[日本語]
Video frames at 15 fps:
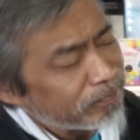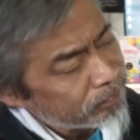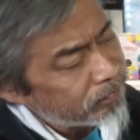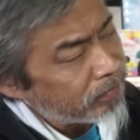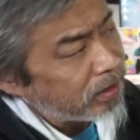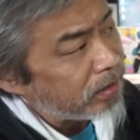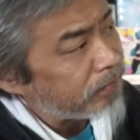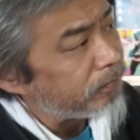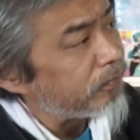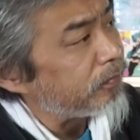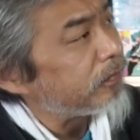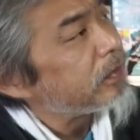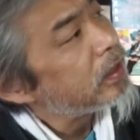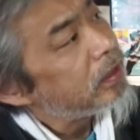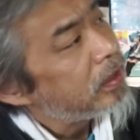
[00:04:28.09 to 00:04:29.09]
まあ
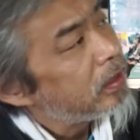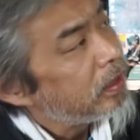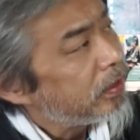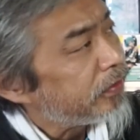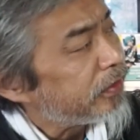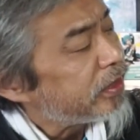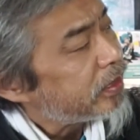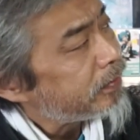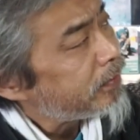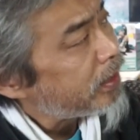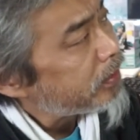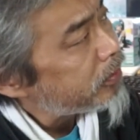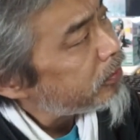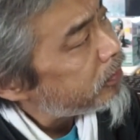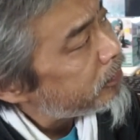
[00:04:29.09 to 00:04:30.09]
日
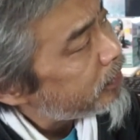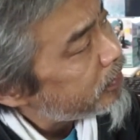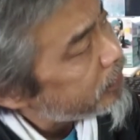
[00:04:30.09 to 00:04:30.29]
米同盟、